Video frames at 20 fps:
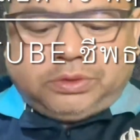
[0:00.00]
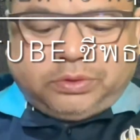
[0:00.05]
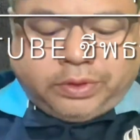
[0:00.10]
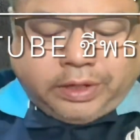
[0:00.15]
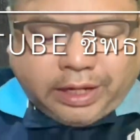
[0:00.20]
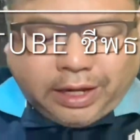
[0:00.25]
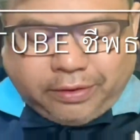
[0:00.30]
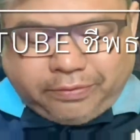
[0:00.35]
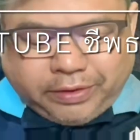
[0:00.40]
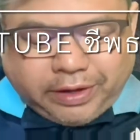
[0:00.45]
สวัส
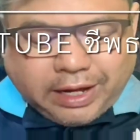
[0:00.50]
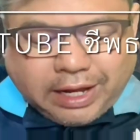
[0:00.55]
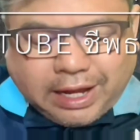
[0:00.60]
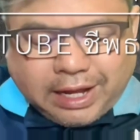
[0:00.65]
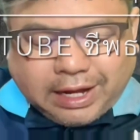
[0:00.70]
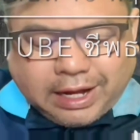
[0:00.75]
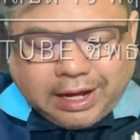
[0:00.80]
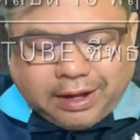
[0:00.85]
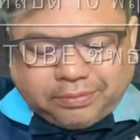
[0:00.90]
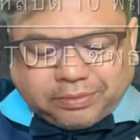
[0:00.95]
ดีครับรายกา
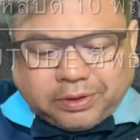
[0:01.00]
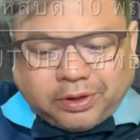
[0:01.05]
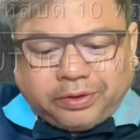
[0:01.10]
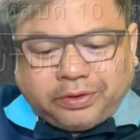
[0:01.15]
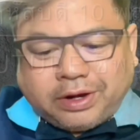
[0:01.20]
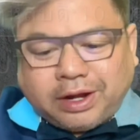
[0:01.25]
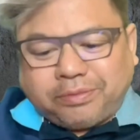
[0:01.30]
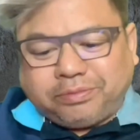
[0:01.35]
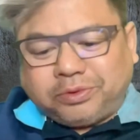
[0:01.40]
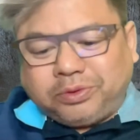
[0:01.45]
รครับ ต้อน
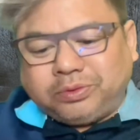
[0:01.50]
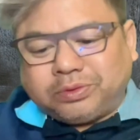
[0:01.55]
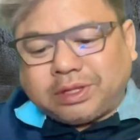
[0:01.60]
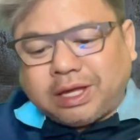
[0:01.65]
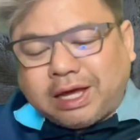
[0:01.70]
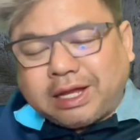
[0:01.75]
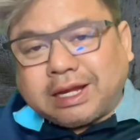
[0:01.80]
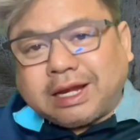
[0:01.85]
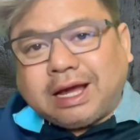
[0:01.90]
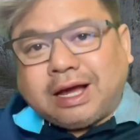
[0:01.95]
รับทุก
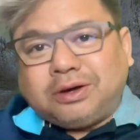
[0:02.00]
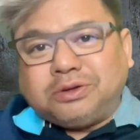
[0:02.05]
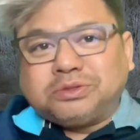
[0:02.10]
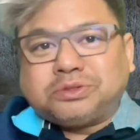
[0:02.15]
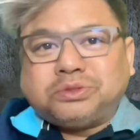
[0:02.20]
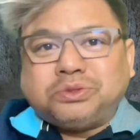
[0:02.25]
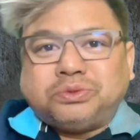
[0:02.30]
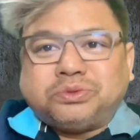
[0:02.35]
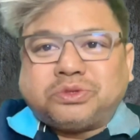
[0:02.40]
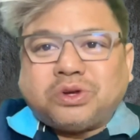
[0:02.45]
ท่านเข้า
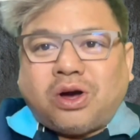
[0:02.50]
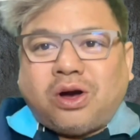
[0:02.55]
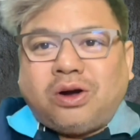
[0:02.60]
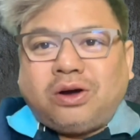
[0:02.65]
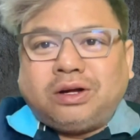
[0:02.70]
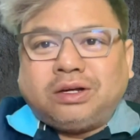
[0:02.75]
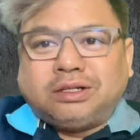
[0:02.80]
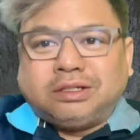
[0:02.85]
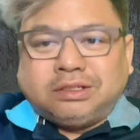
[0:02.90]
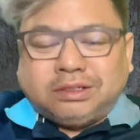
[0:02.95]
สู่ช่อง
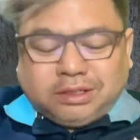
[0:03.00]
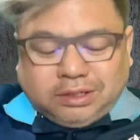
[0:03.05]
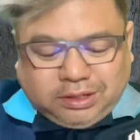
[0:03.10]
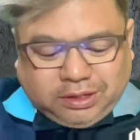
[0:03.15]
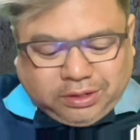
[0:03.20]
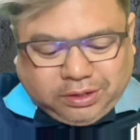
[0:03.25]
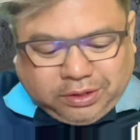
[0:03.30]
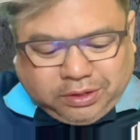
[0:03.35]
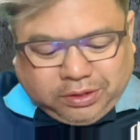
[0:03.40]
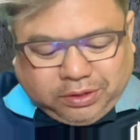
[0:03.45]

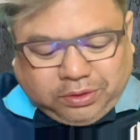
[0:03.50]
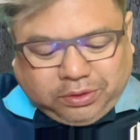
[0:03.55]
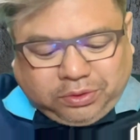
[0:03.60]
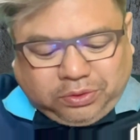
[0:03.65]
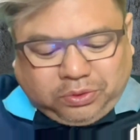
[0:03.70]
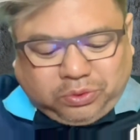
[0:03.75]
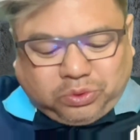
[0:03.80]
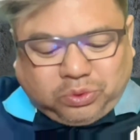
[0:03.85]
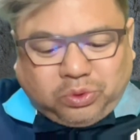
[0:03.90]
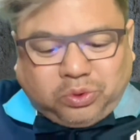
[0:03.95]

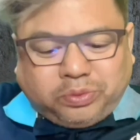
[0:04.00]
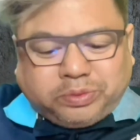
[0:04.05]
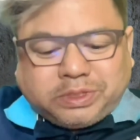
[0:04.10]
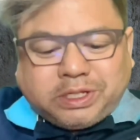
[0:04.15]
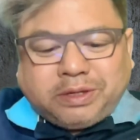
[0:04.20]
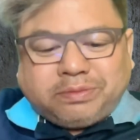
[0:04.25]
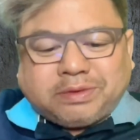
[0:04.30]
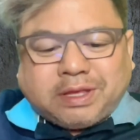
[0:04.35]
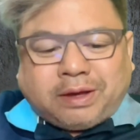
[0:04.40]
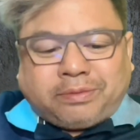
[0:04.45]
YouTube
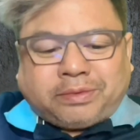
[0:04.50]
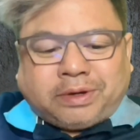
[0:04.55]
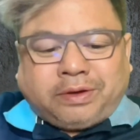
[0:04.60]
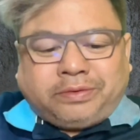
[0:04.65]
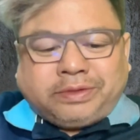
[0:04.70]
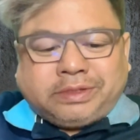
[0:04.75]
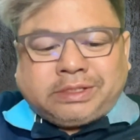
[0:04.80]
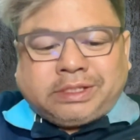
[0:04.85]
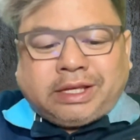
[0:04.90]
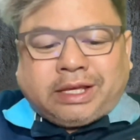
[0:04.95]
ชีพทำข่าว
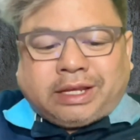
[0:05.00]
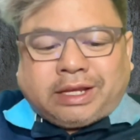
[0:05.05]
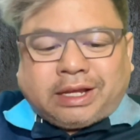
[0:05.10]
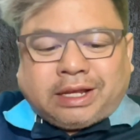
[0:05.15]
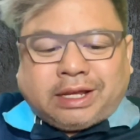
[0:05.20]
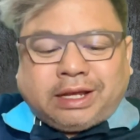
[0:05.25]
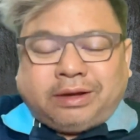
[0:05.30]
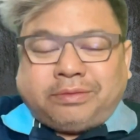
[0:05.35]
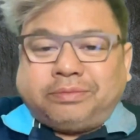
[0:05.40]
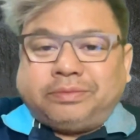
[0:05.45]
พิเศษ
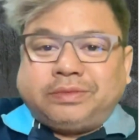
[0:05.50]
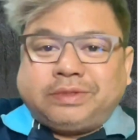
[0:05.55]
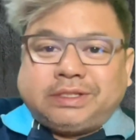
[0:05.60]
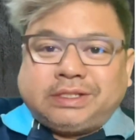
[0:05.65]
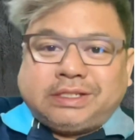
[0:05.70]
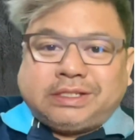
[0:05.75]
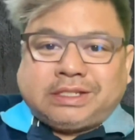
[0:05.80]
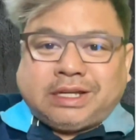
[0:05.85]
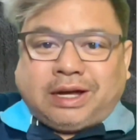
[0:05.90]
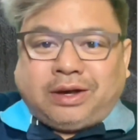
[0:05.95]
นะครับ
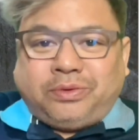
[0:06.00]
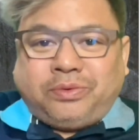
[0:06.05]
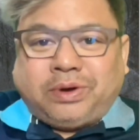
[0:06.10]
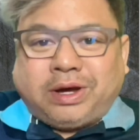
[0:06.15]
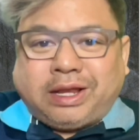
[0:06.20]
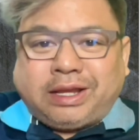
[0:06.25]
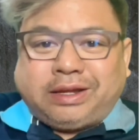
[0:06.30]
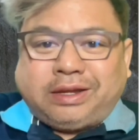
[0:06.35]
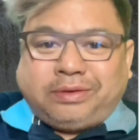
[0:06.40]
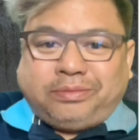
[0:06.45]
เช้า
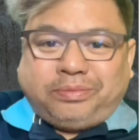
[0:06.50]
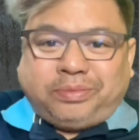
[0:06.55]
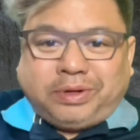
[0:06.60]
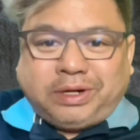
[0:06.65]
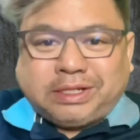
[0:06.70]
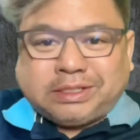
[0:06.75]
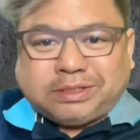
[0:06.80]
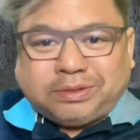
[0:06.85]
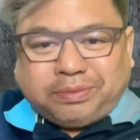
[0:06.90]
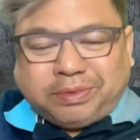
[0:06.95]
วันเพื่
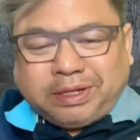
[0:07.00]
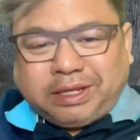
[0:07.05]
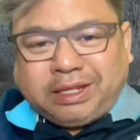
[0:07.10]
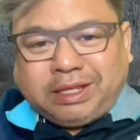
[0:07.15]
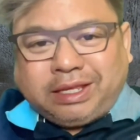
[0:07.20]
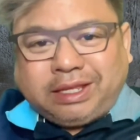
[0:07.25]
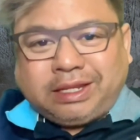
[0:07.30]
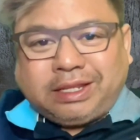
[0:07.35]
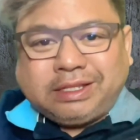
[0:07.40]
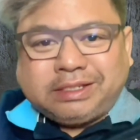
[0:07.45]
อสบ
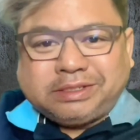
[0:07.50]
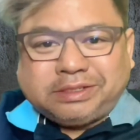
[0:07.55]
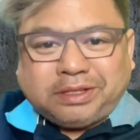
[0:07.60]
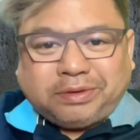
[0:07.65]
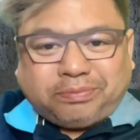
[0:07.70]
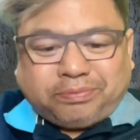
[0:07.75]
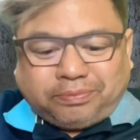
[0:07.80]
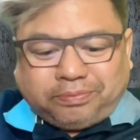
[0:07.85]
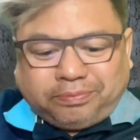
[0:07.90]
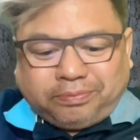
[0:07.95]
ดีที่
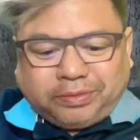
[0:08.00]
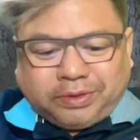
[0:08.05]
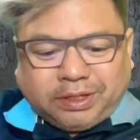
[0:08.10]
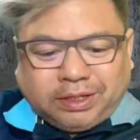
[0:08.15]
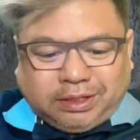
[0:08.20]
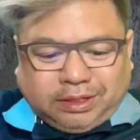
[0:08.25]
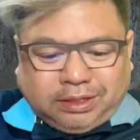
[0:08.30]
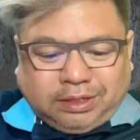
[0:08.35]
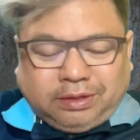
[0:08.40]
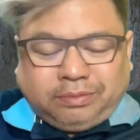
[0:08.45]

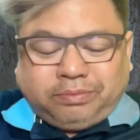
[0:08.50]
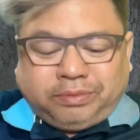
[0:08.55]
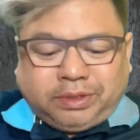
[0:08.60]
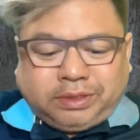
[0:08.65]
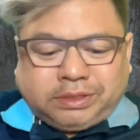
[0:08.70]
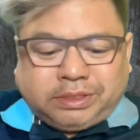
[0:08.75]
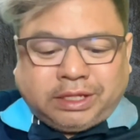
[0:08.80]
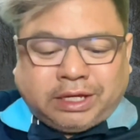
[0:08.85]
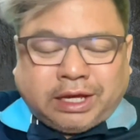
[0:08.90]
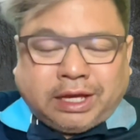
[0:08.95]
10 พฤ
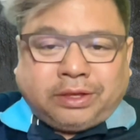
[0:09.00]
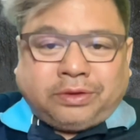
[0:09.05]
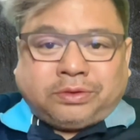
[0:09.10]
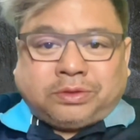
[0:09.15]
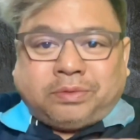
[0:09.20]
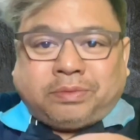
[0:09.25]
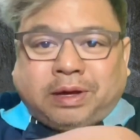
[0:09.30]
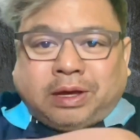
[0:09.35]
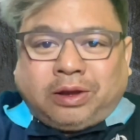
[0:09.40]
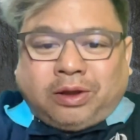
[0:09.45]
ศจิกายน
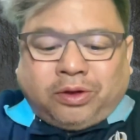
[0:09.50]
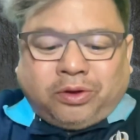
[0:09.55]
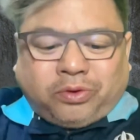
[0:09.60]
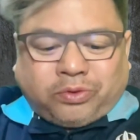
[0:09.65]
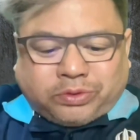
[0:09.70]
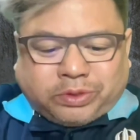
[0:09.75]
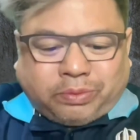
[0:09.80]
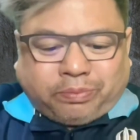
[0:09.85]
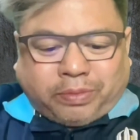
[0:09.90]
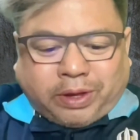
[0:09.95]

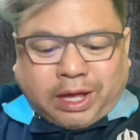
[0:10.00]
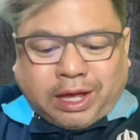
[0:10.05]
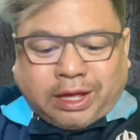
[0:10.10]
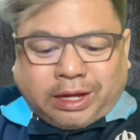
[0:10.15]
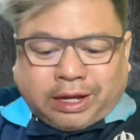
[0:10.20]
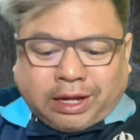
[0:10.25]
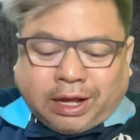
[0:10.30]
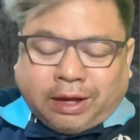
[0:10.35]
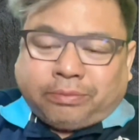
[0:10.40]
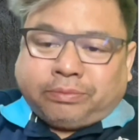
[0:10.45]

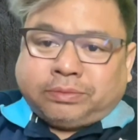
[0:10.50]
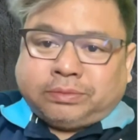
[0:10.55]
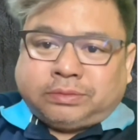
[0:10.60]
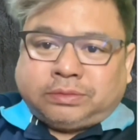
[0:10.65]
2565 นะครับ